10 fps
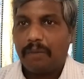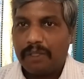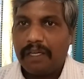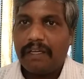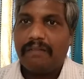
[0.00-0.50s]

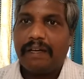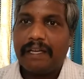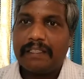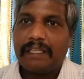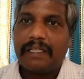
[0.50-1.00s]
முதலில்
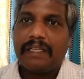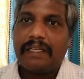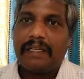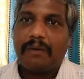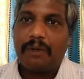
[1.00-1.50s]
வைரஸ்களுக்கு
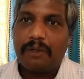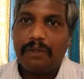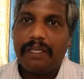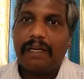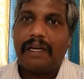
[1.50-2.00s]

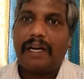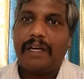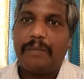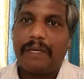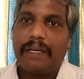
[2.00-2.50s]
ஒட்டுண்ணி என்ற
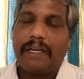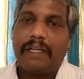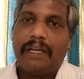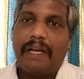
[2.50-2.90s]
அடிப்படையில்